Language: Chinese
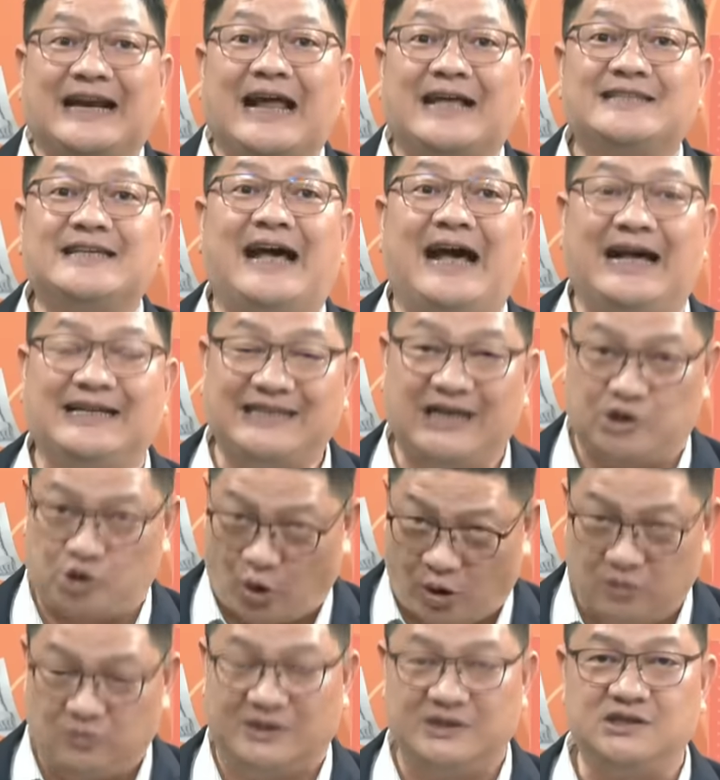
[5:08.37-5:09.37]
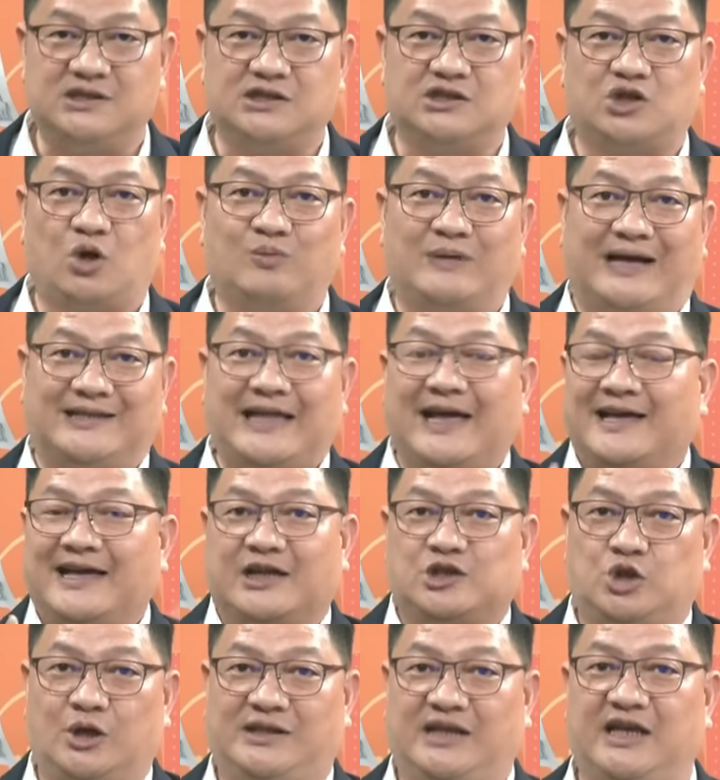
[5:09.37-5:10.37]
然这还在传闻之中呢，但可
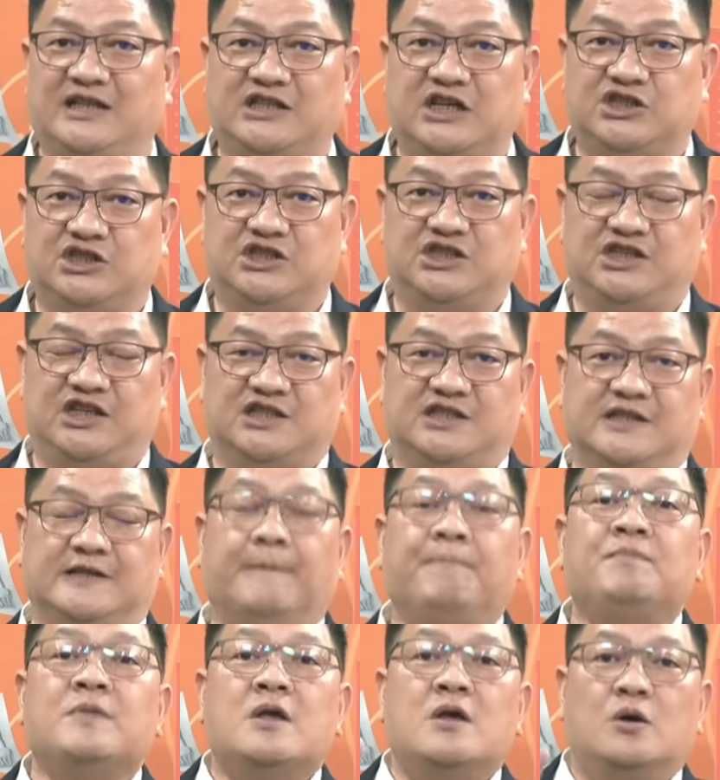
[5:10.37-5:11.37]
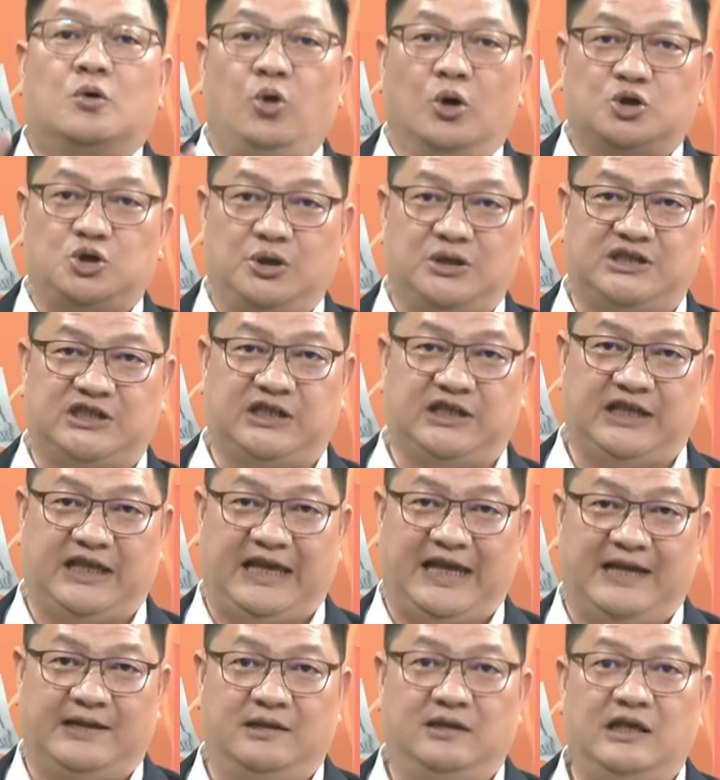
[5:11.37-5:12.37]
以确定一件事情是，过去几
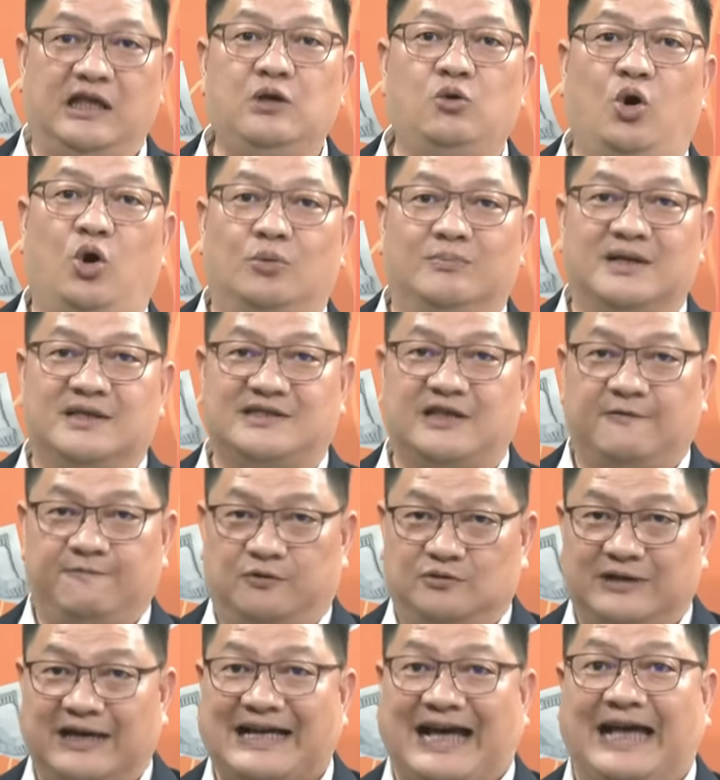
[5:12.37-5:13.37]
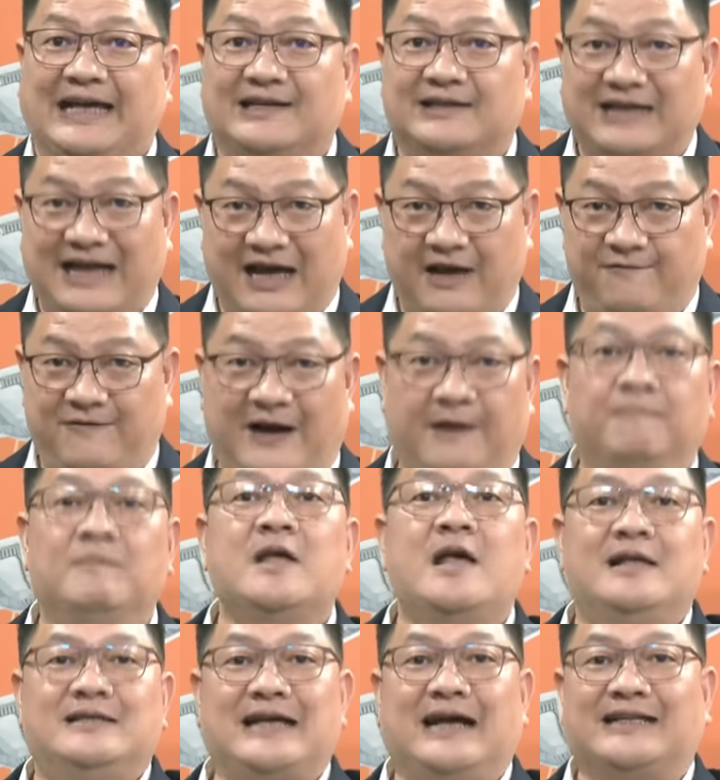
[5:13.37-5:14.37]
年，因为我们政府的改革开放，
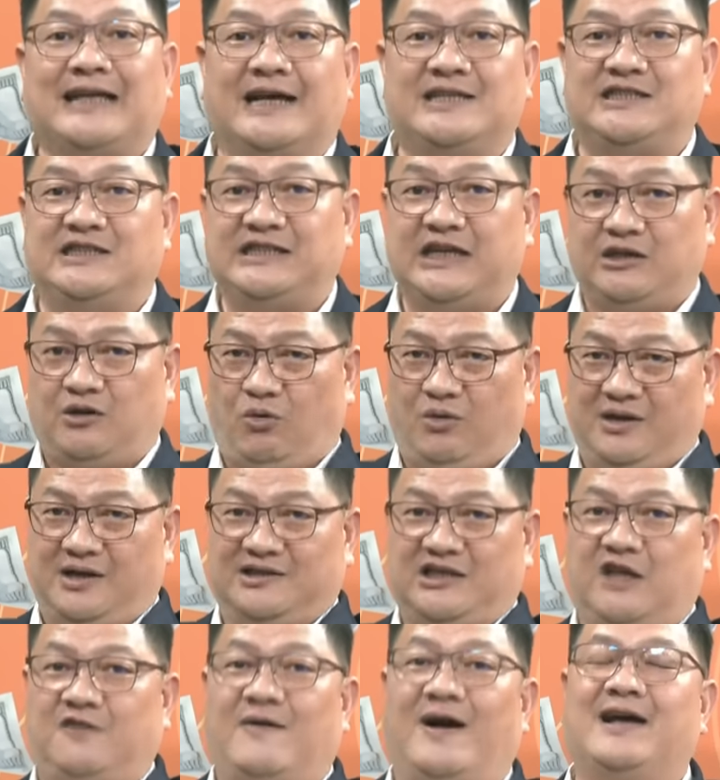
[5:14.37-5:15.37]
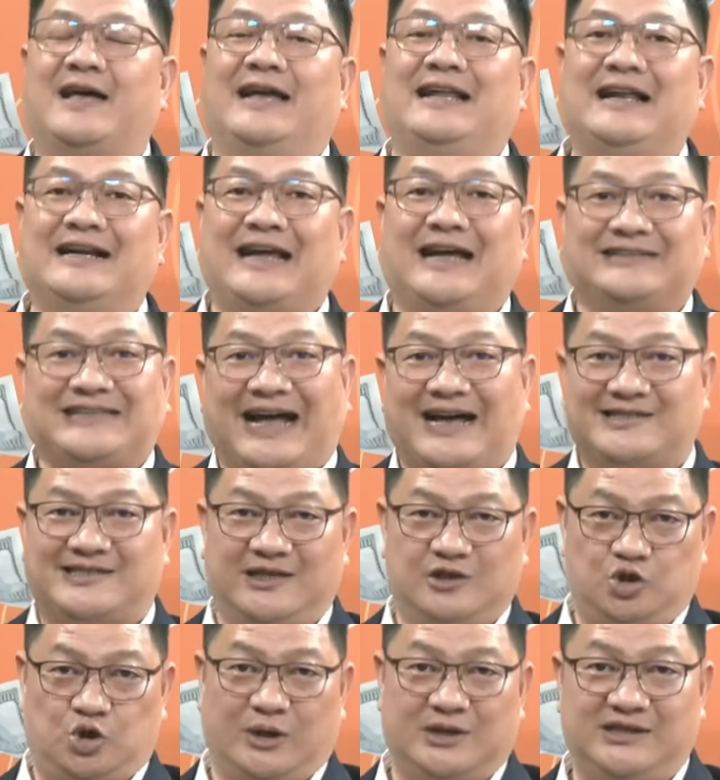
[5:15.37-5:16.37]
让台积电有一个地方可以让它大
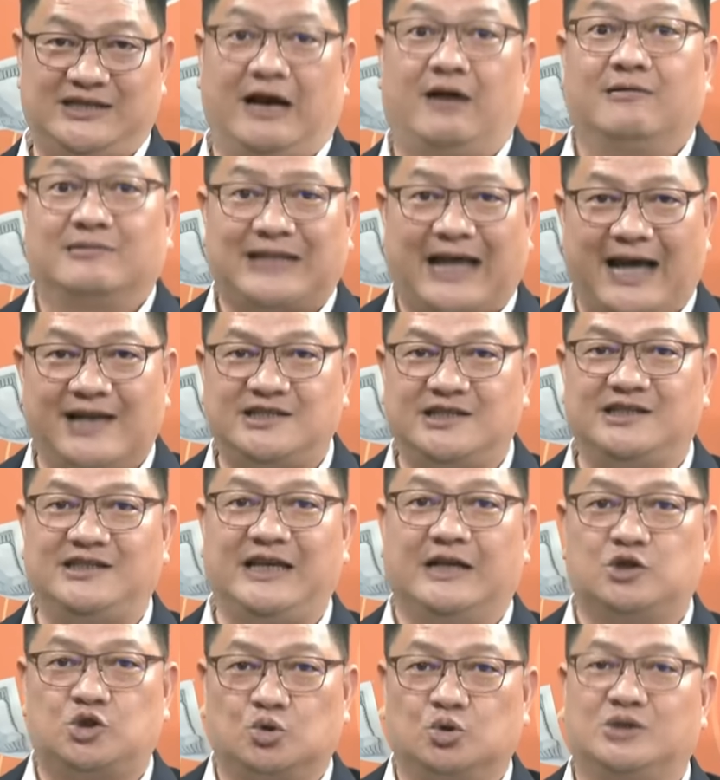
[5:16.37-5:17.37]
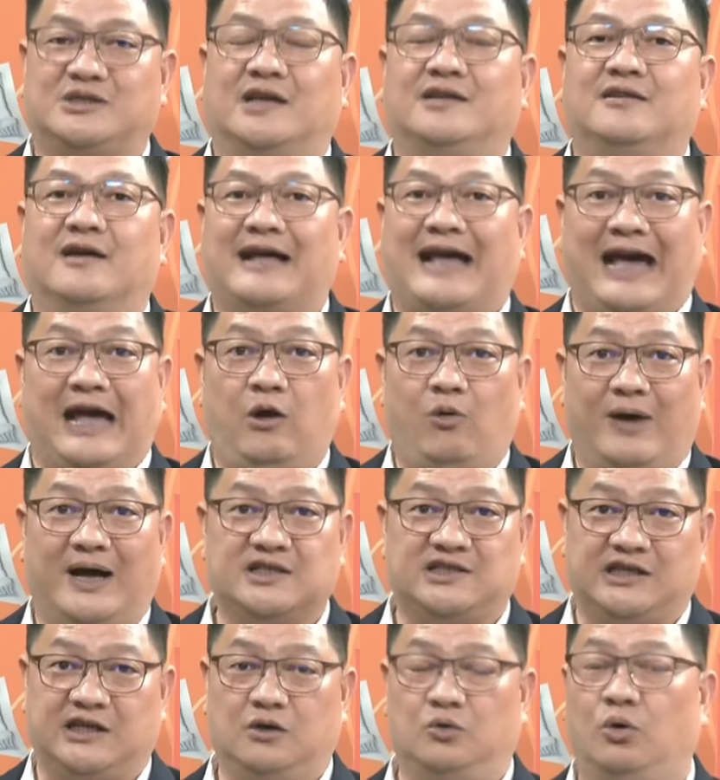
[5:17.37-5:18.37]
伸拳脚，台积电逐渐的开花
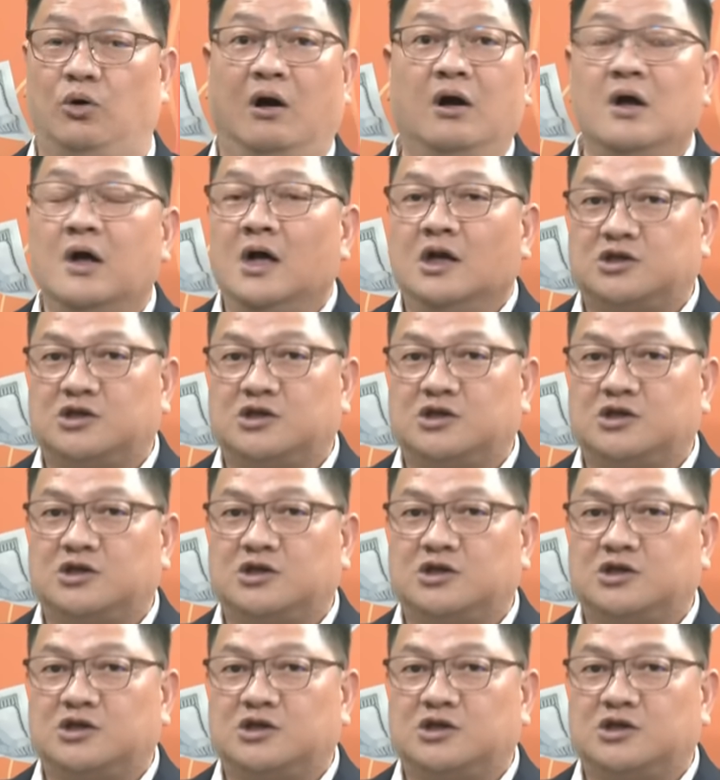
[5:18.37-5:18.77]
结果。